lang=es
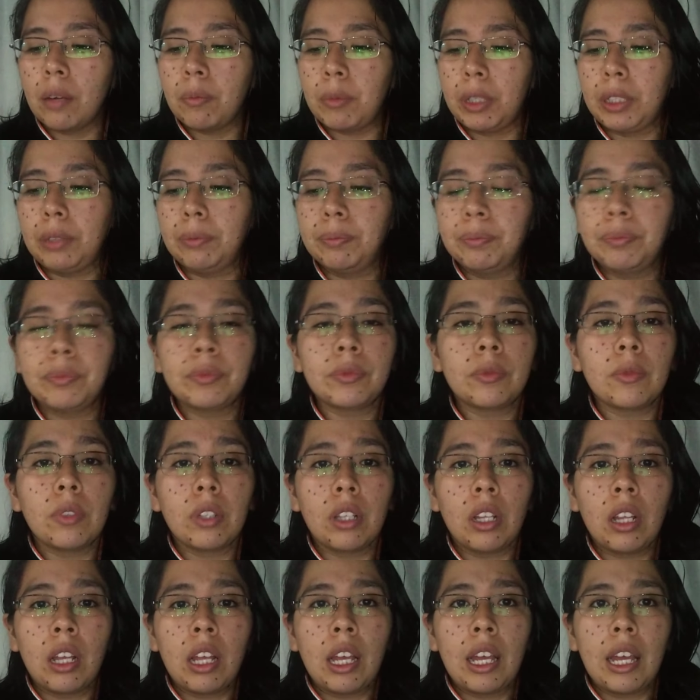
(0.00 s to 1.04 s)
Bueno,
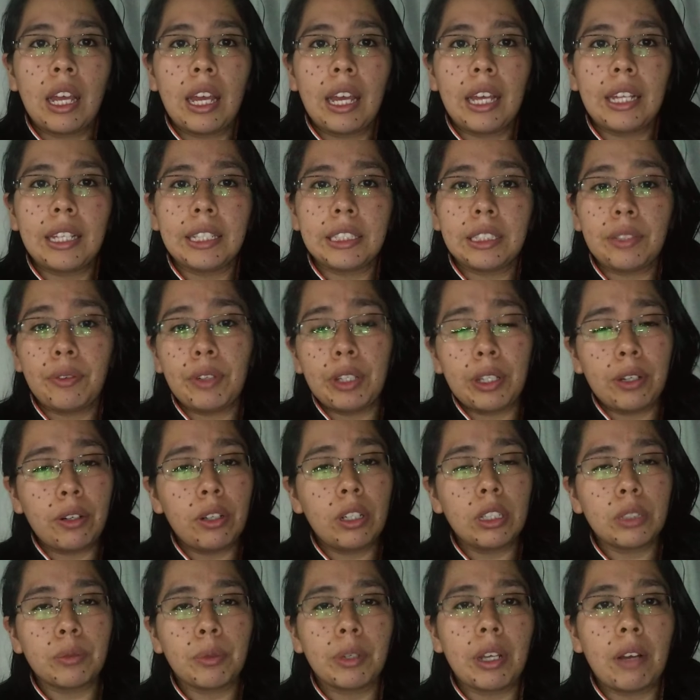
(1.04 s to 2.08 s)
en este
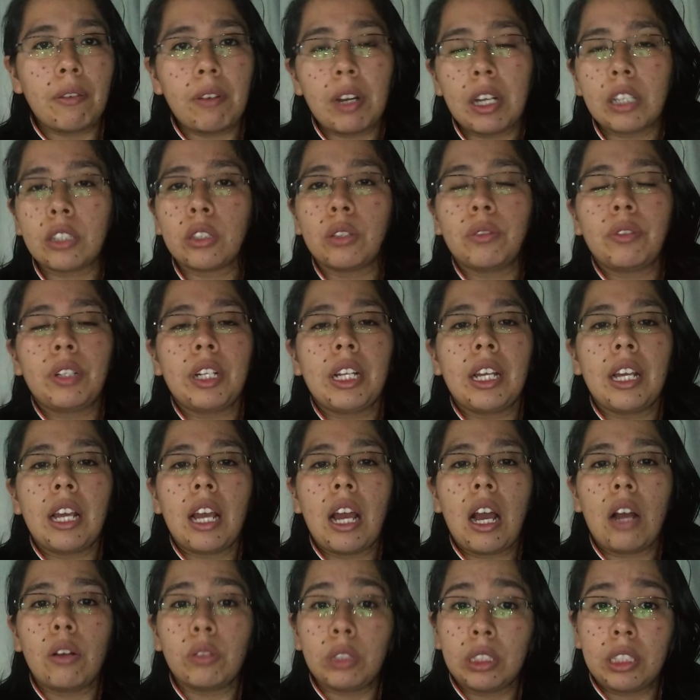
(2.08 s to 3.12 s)
video les voy a hablar sobre
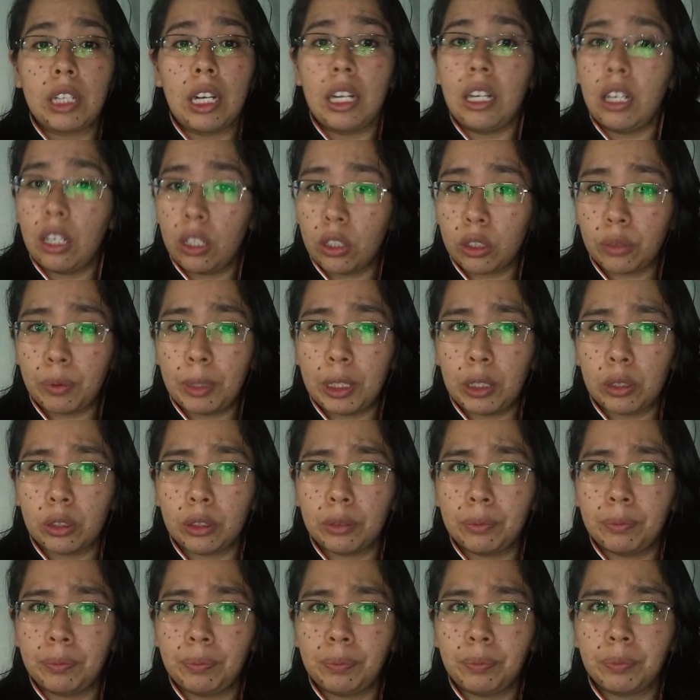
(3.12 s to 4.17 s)
Australia en los
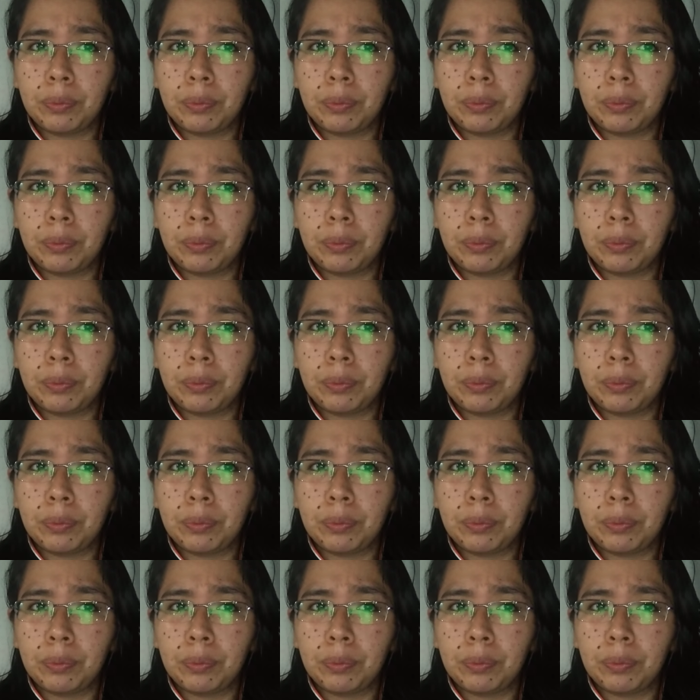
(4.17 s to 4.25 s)
vinos.